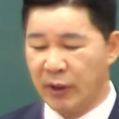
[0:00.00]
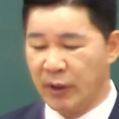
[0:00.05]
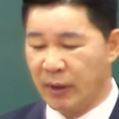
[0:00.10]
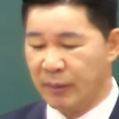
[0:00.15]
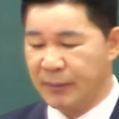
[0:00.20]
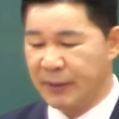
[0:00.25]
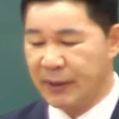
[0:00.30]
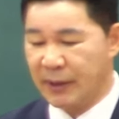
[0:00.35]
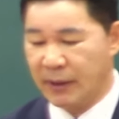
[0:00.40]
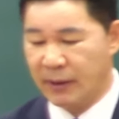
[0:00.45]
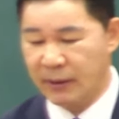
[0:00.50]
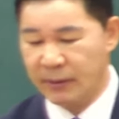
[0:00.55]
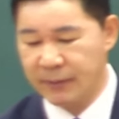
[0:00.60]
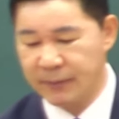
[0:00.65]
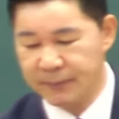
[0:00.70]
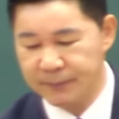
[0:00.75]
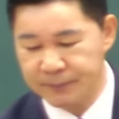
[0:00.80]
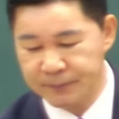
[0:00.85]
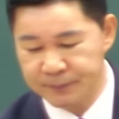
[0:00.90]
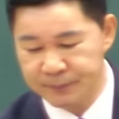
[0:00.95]

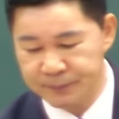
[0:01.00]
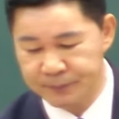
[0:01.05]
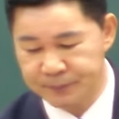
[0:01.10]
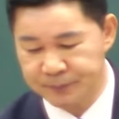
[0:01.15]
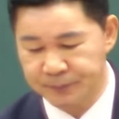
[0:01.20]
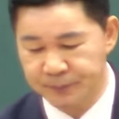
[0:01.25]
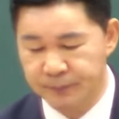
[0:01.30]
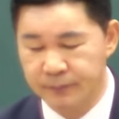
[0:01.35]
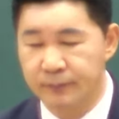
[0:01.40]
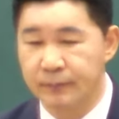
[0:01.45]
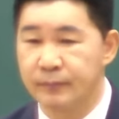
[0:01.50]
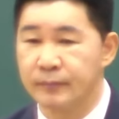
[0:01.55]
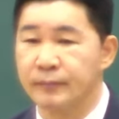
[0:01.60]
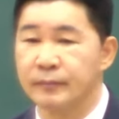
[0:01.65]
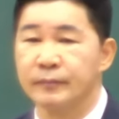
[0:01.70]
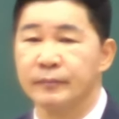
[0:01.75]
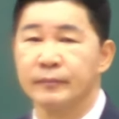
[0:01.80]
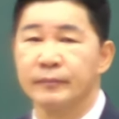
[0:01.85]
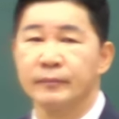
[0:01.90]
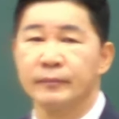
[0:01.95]

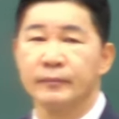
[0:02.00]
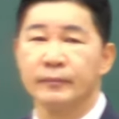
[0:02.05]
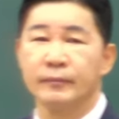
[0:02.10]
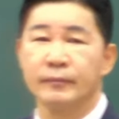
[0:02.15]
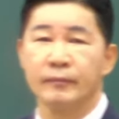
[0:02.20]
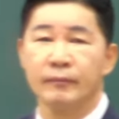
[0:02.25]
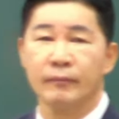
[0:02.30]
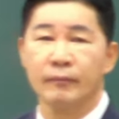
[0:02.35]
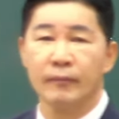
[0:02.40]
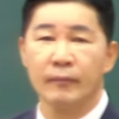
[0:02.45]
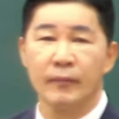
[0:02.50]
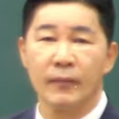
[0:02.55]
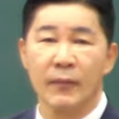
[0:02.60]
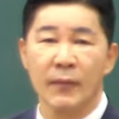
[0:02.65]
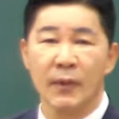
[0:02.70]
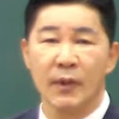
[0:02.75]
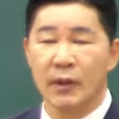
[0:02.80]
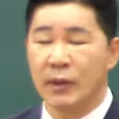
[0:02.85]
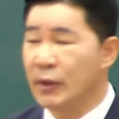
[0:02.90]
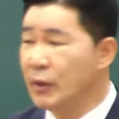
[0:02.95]
안니까去大海的话只能看到大海.
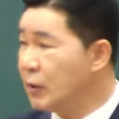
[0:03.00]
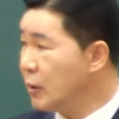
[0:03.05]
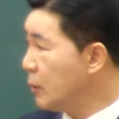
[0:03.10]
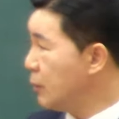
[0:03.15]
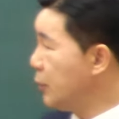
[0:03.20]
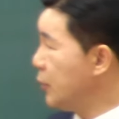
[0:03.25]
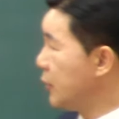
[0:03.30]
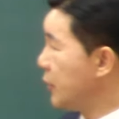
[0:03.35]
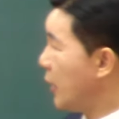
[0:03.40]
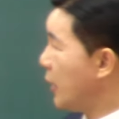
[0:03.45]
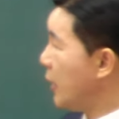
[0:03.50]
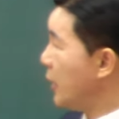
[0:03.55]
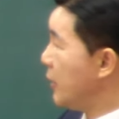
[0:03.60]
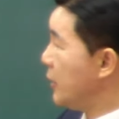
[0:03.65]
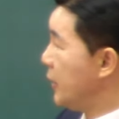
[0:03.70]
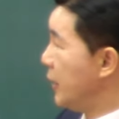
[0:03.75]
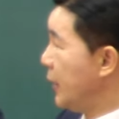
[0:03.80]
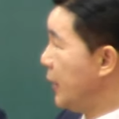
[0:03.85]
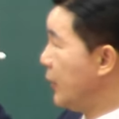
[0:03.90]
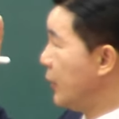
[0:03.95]
여러분이 살아야
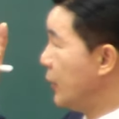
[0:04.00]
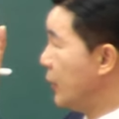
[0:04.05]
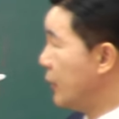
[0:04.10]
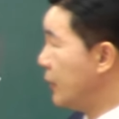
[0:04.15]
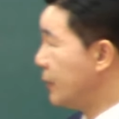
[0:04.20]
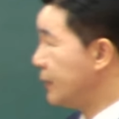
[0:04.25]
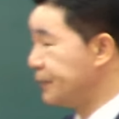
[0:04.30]
돼요.